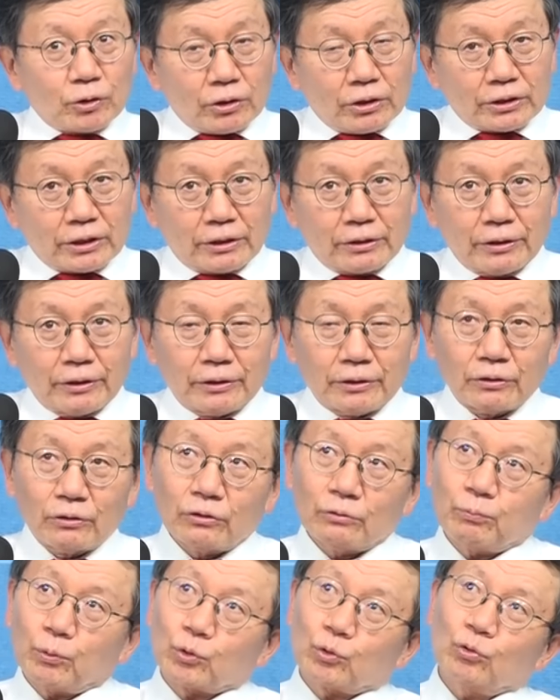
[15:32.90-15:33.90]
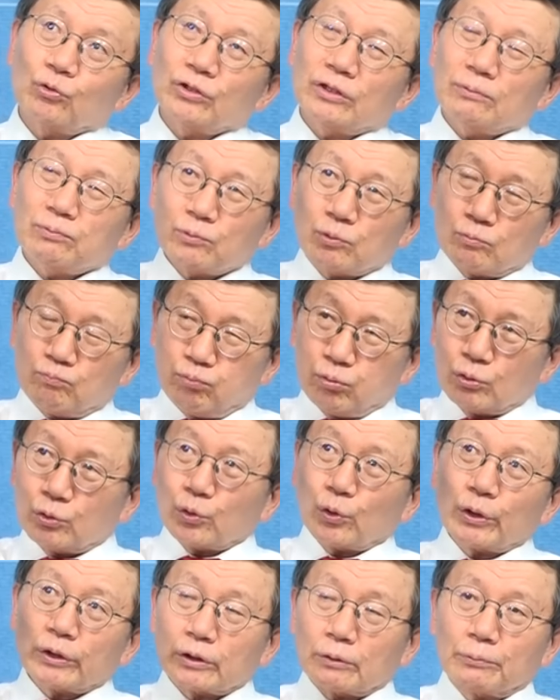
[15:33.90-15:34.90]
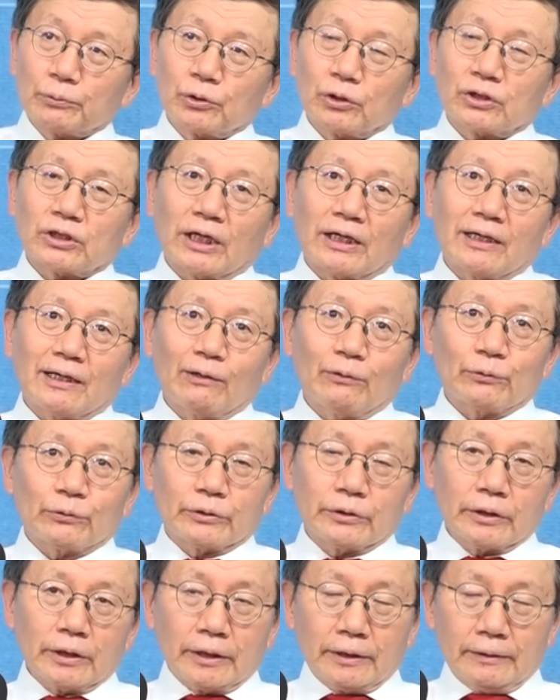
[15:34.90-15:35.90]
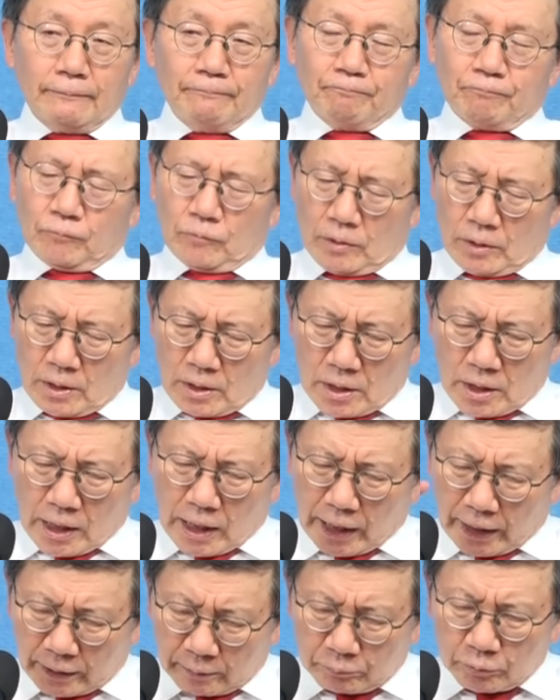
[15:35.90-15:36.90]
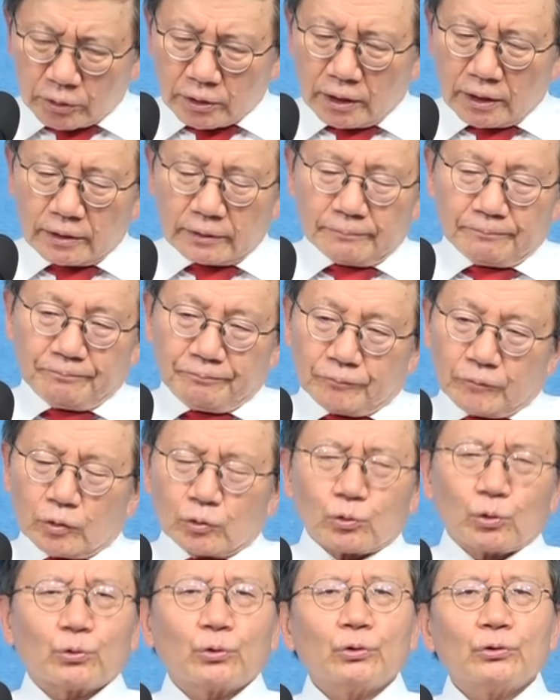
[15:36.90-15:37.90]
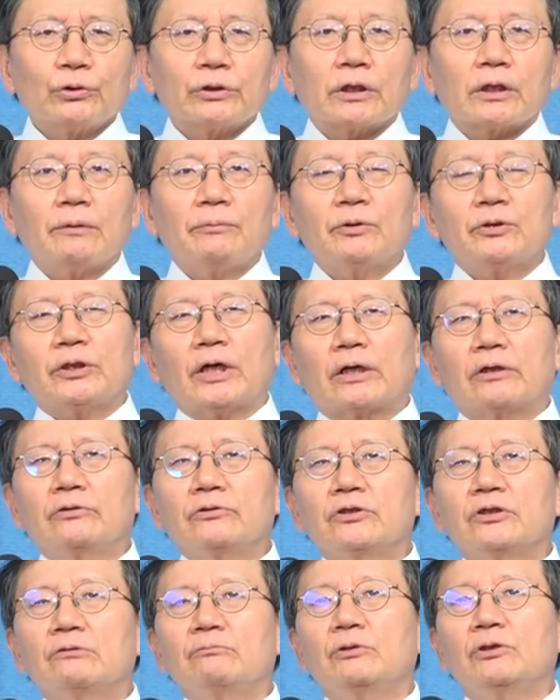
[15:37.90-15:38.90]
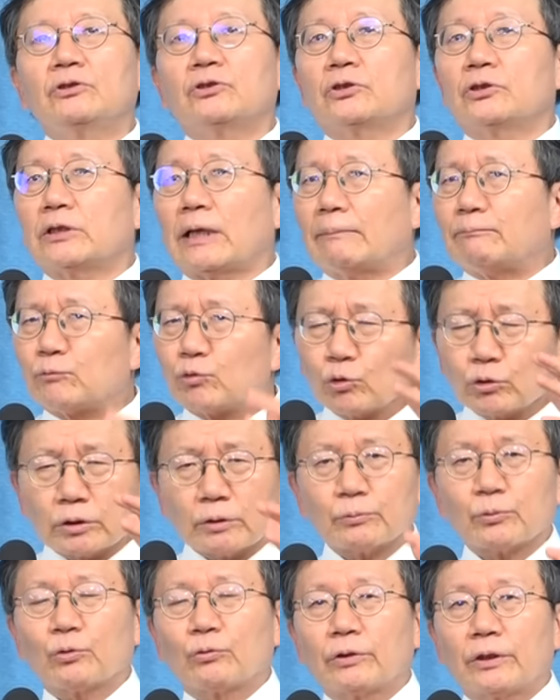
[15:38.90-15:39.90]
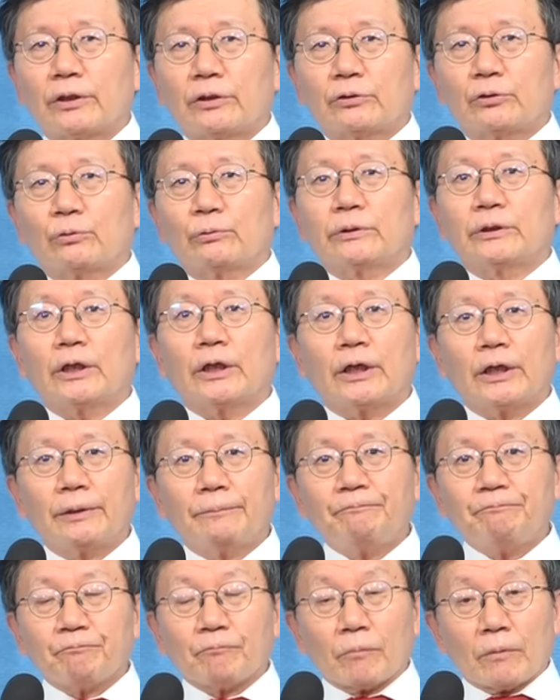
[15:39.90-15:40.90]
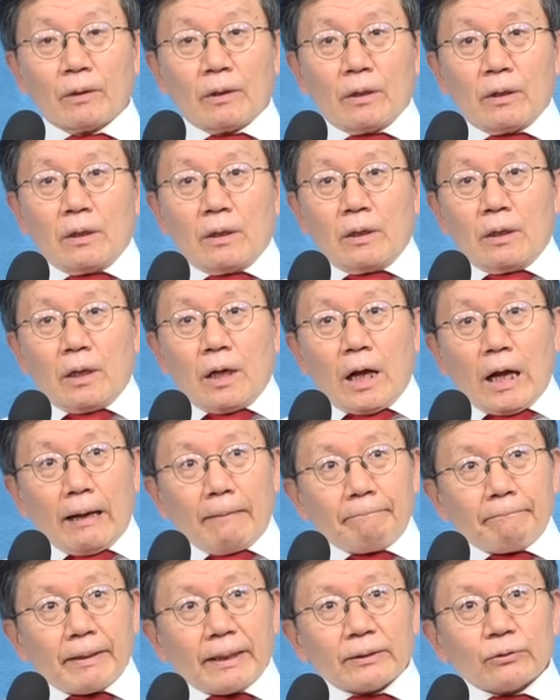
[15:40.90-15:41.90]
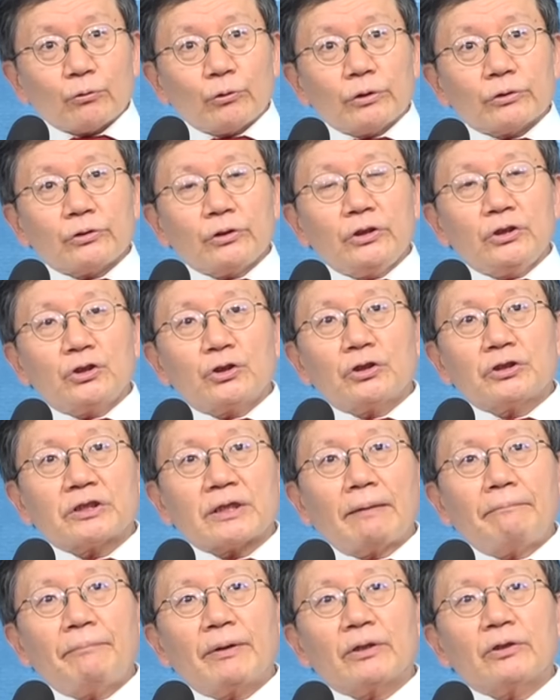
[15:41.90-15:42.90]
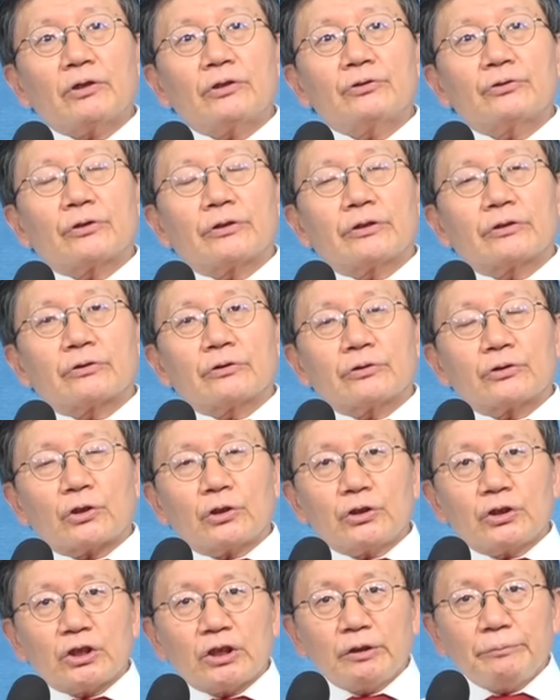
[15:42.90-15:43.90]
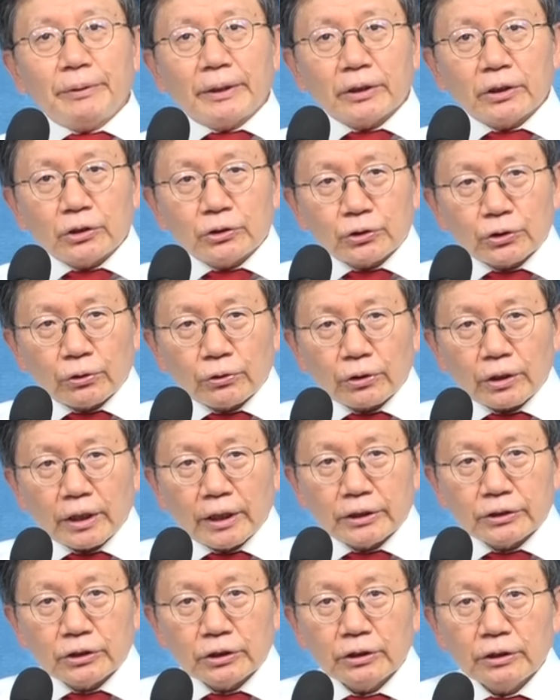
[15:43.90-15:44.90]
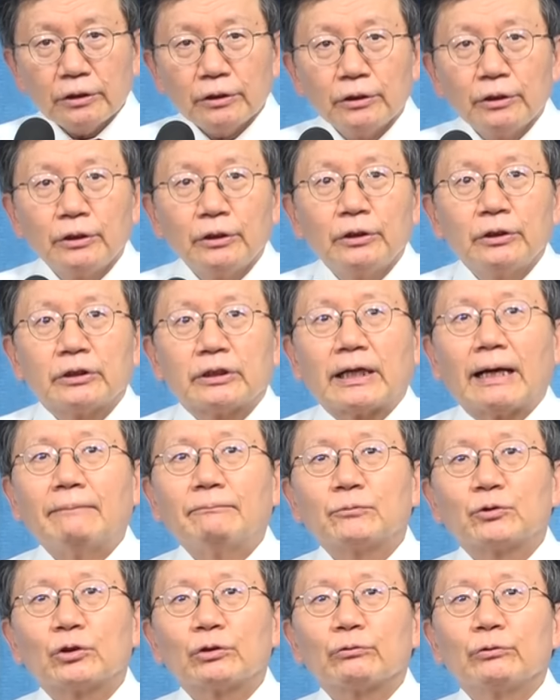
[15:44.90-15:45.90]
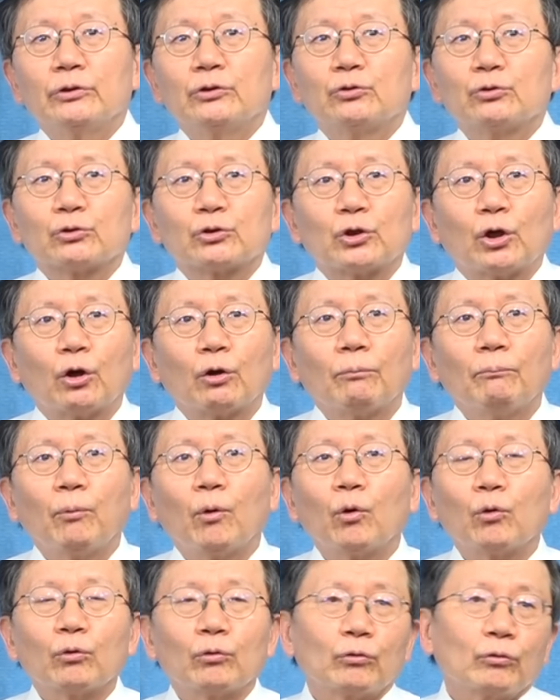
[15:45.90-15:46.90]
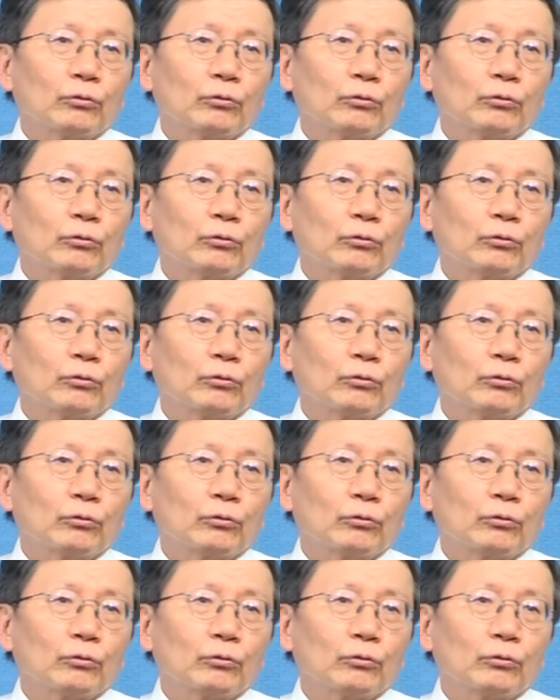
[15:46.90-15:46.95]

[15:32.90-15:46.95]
거잖아요 이걸 보통 이제 북쪽에서부터 잘라오는데 아닙니다. 조선 사람의 자긍심이 있지 남쪽에서부터 가야죠. 왜냐? 한반도에서 2300년 전에서 1700년 전까지 남성 위주 정복